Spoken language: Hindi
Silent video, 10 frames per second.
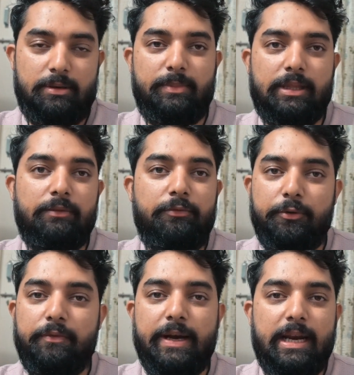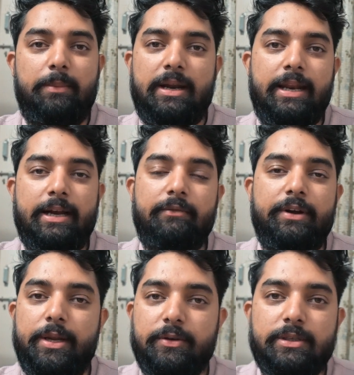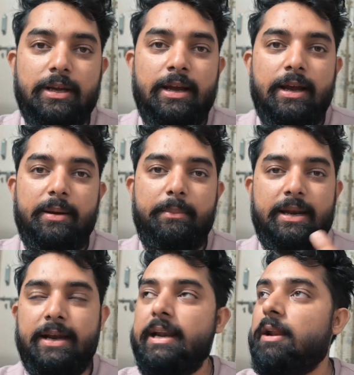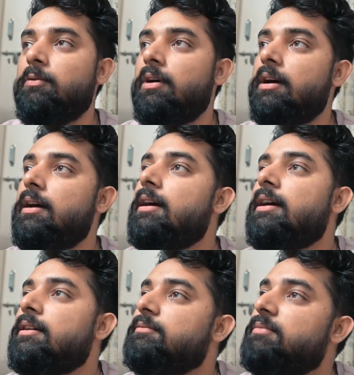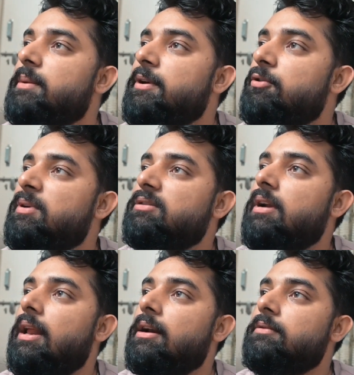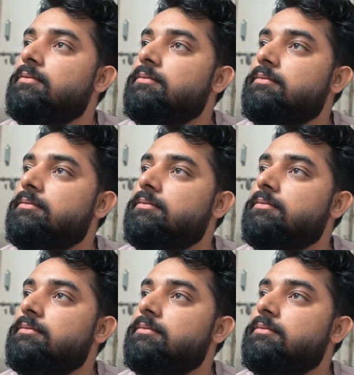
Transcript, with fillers: मतलब फूड वगैरह बनाने का वीडियोस मैं नहीं डालूंगा बट पिंकू मैं तो डाल रहा हूँ